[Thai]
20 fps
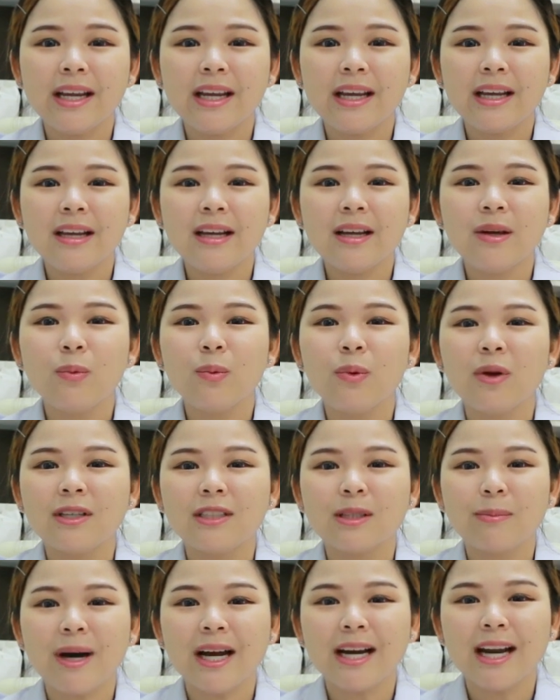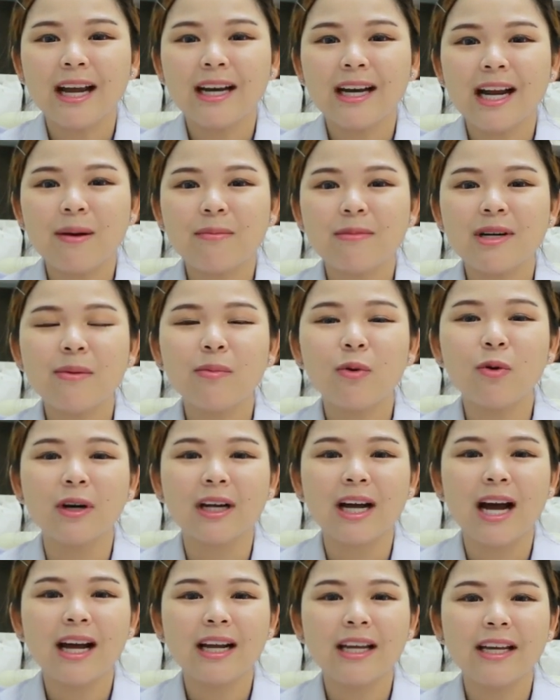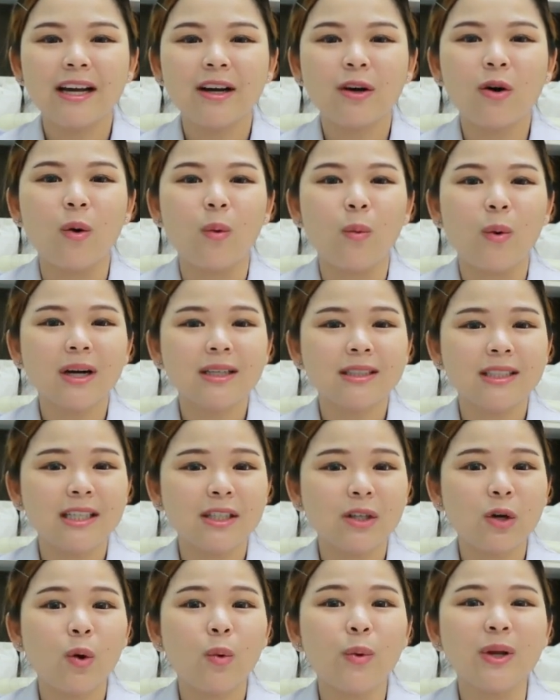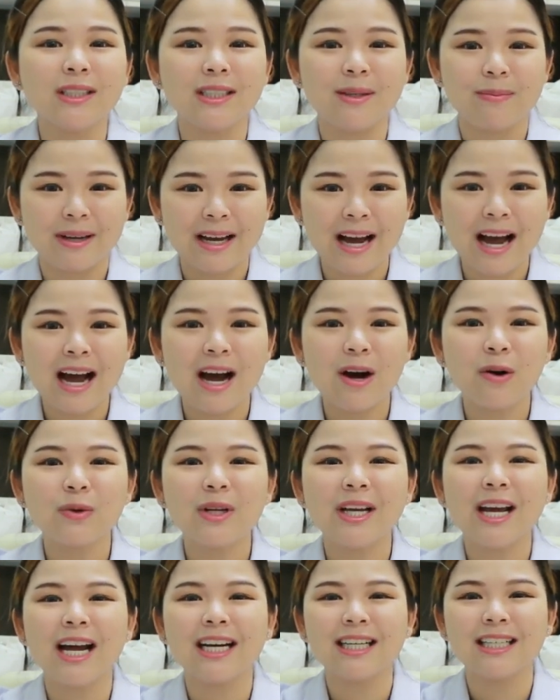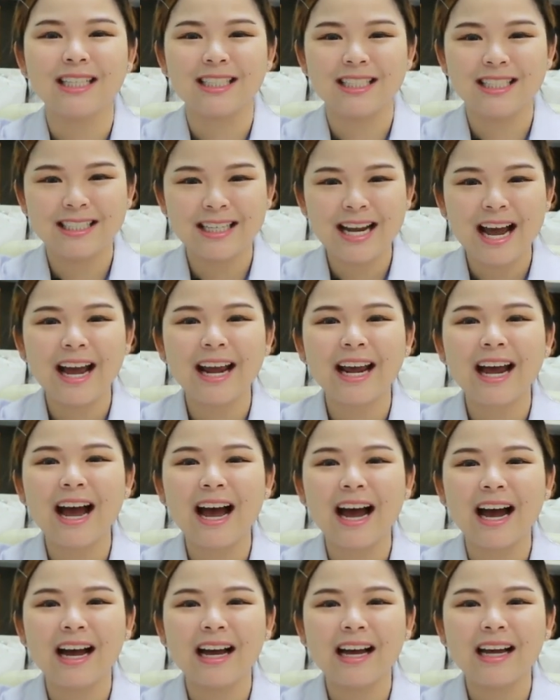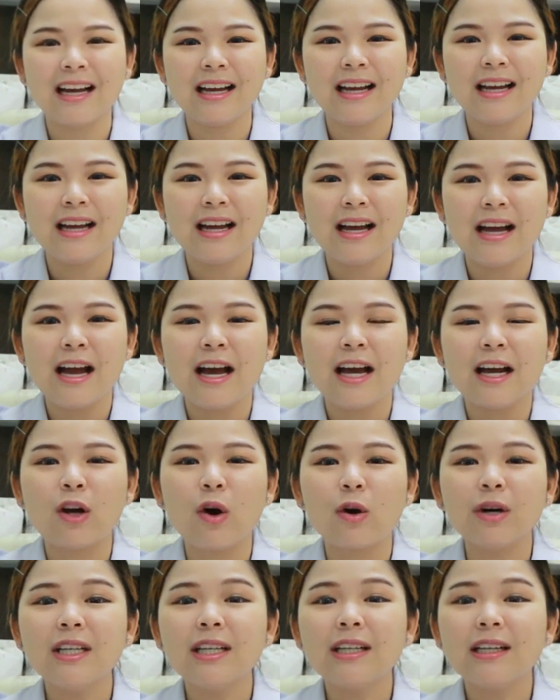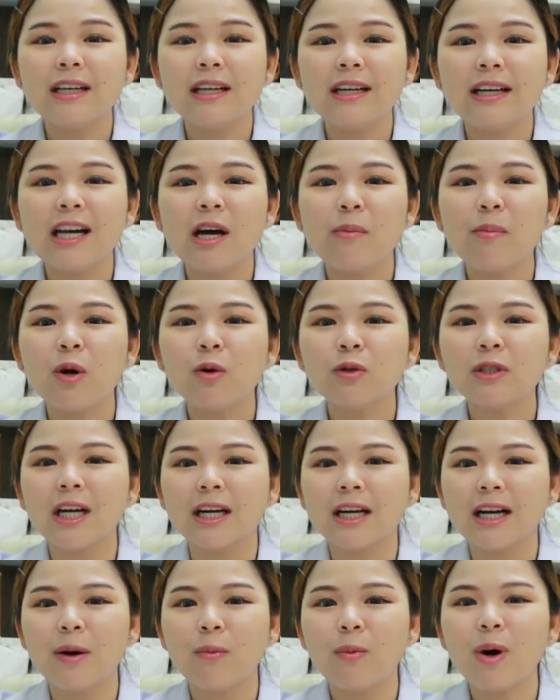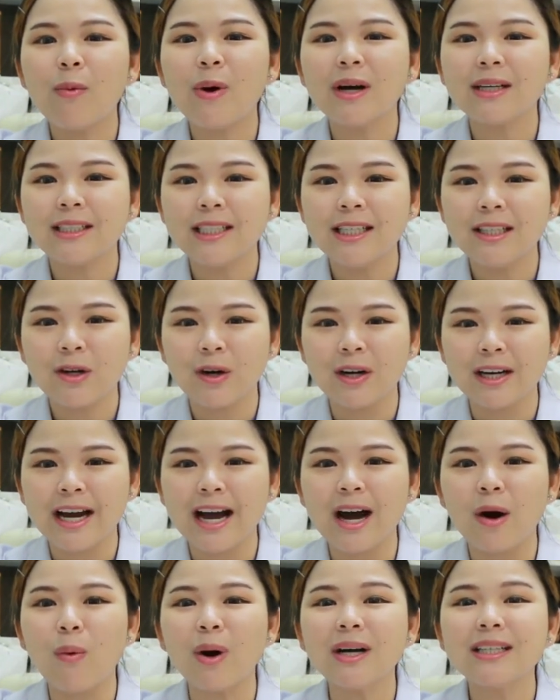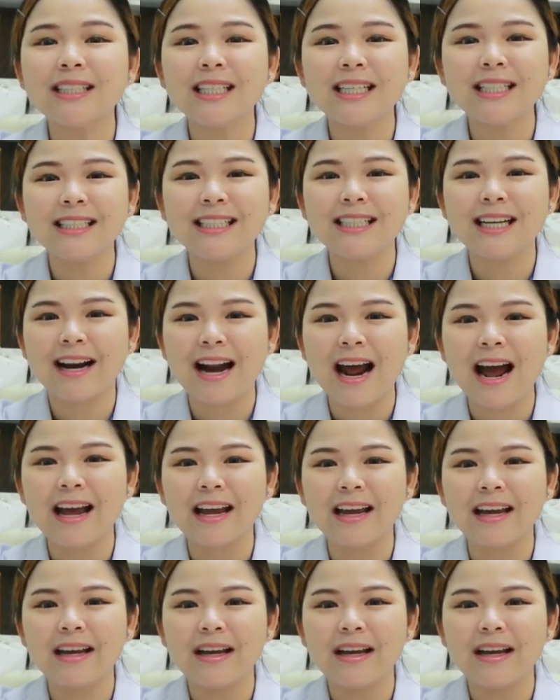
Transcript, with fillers: นนี้จะมาแนะนำเรื่องผลข้างเคียงของวัคซีนโควิด -19 ที่อาจเกิดขึ้นได้ค่ะ ก่อนอื่นเลยเรามารู้จักคำว่าวัคซีนก่อนค่ะ วัคซีนคืออะไร